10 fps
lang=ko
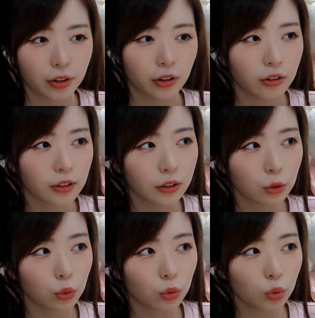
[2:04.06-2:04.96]

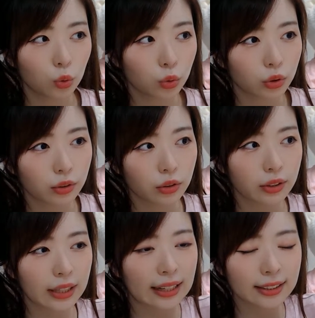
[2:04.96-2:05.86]
그리고
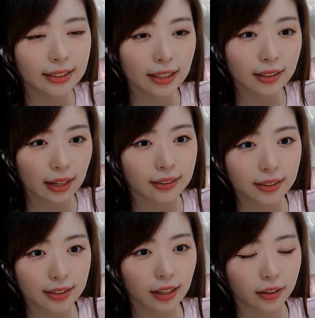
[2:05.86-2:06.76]
단짠
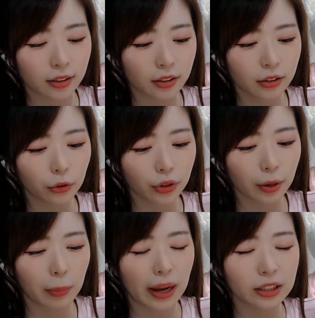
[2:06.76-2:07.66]
단짠 이렇게
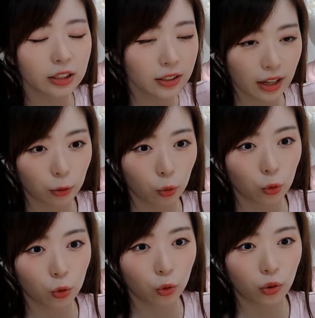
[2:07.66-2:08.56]

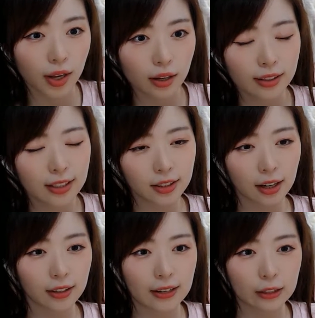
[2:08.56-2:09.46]
맛있다고
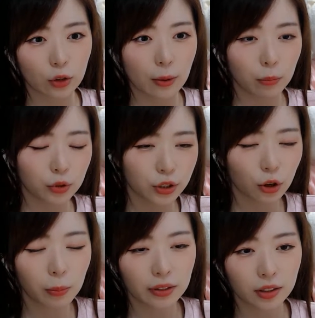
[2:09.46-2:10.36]
기사가 나서 한번
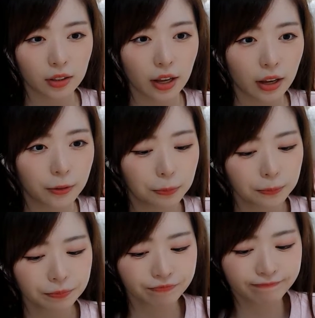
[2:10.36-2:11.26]
시켜봤는데
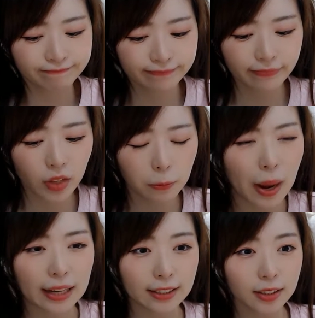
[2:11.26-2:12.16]
음,
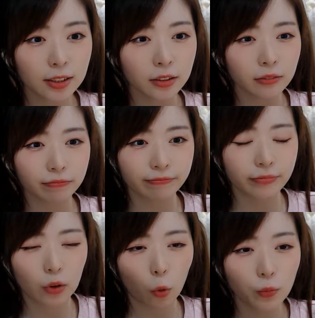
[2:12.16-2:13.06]
맛은
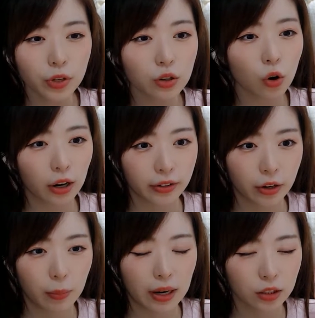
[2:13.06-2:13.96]
없는 것 같아요.
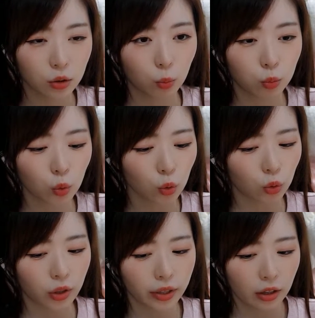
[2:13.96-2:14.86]
맛은 없고
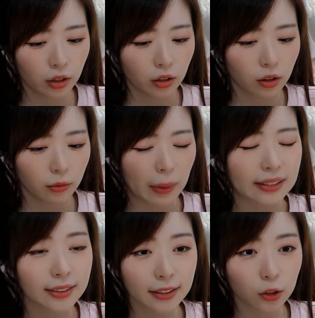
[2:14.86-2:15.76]

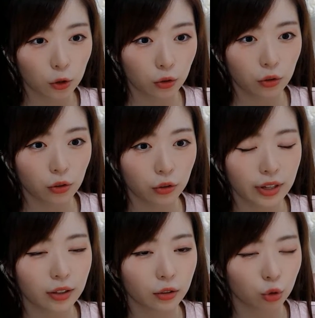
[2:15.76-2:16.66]

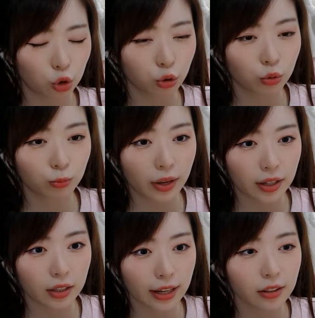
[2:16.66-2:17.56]
14,000원에
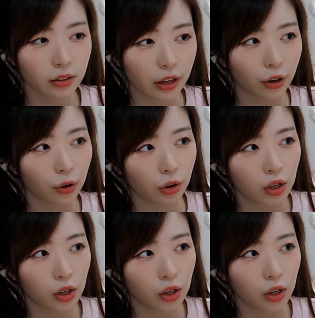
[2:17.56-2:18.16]
구매를 했는데요.